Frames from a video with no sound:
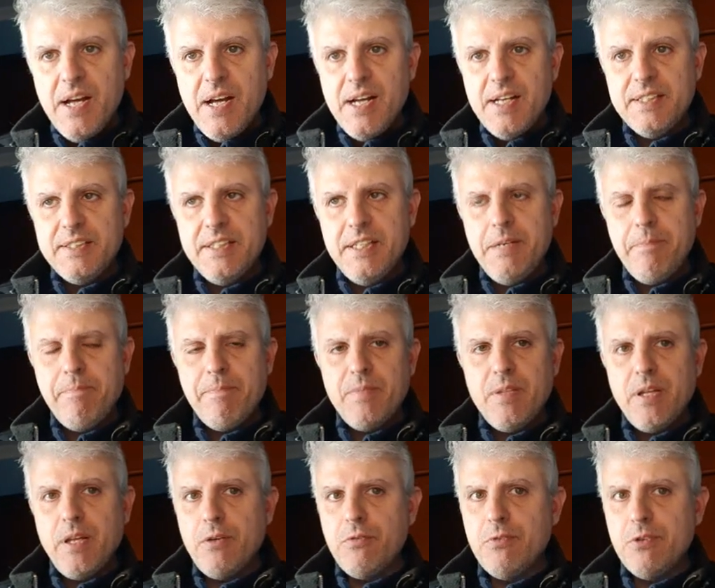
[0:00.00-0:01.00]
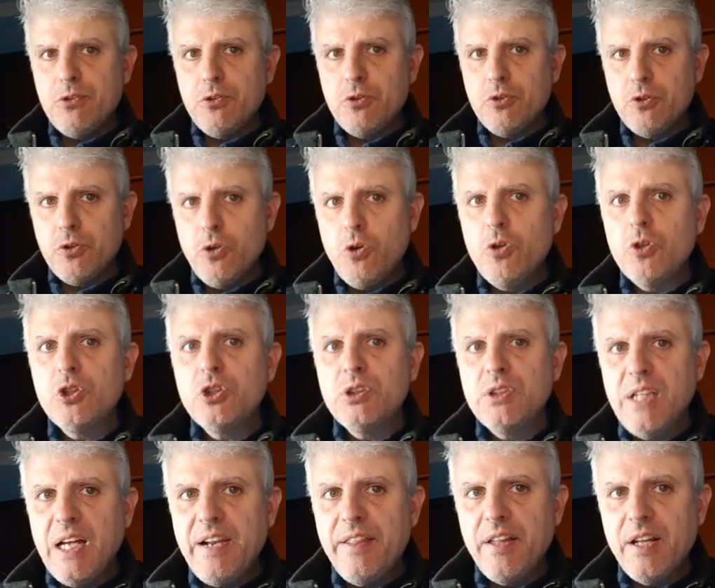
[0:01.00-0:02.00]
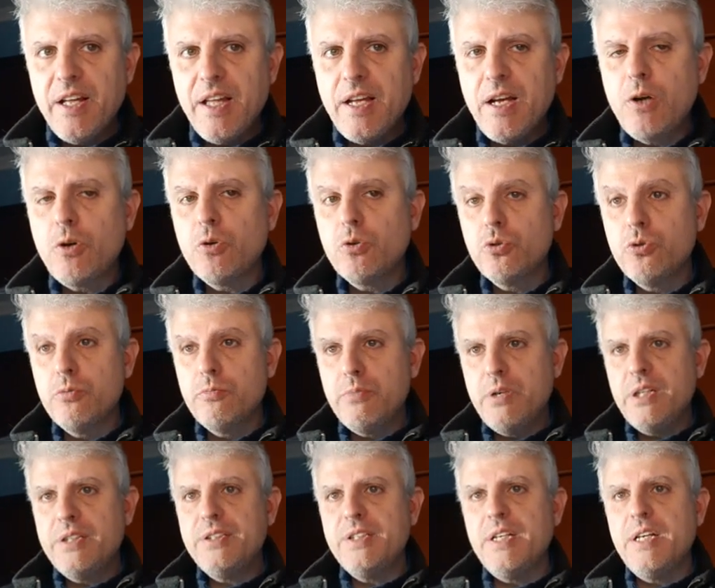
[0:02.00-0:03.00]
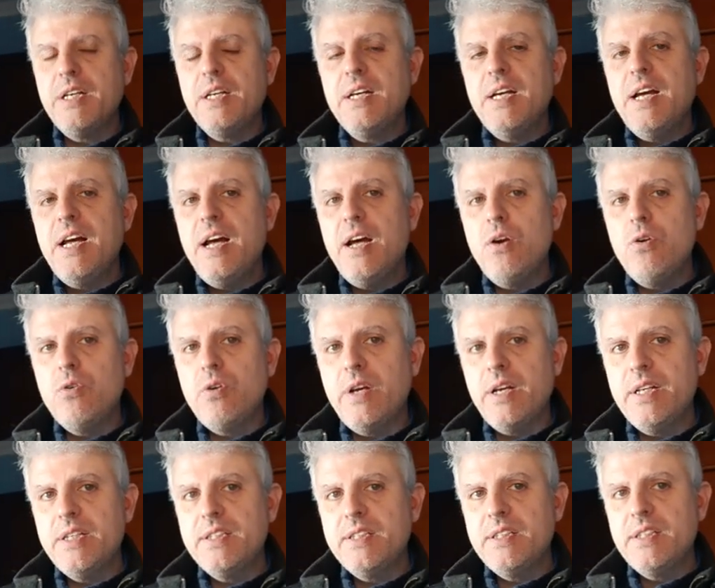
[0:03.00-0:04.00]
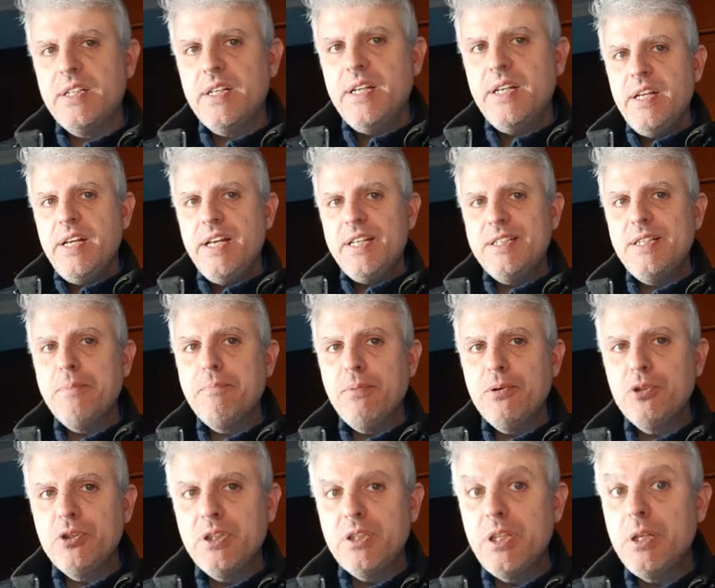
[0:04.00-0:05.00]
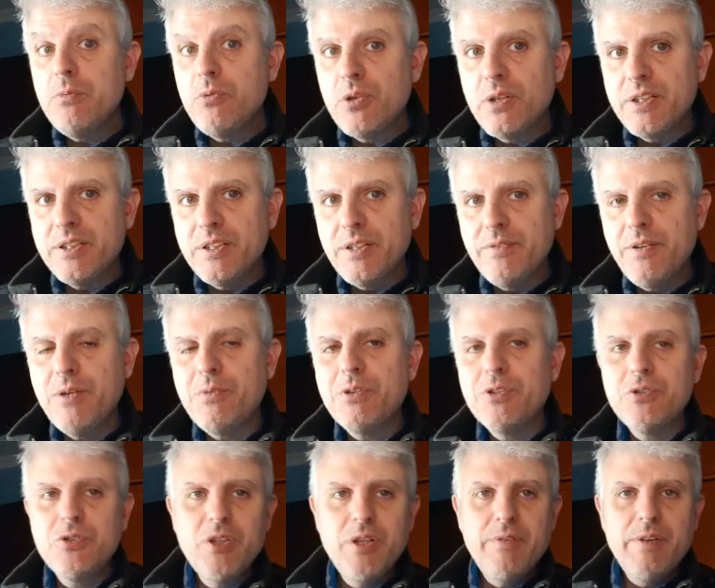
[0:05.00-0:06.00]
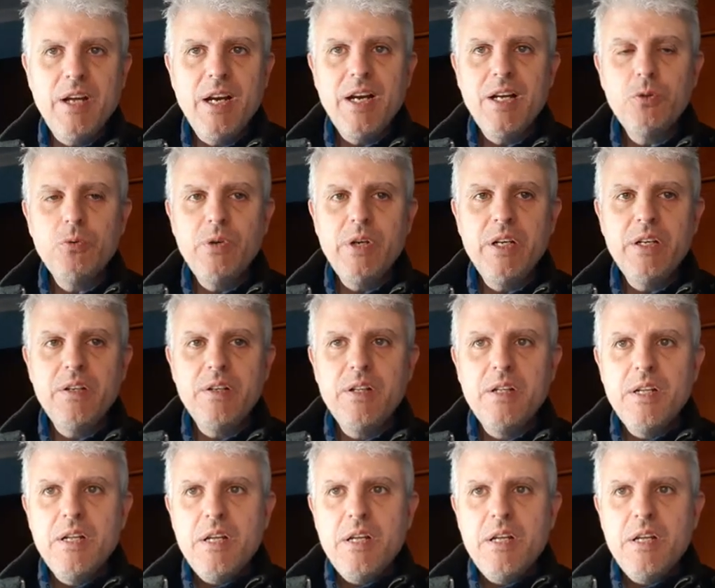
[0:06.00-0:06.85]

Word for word: Así que nuestros ojos tardan en acostumbrarse a lo que es ese positivo que se ve cuando se viaja a Turín,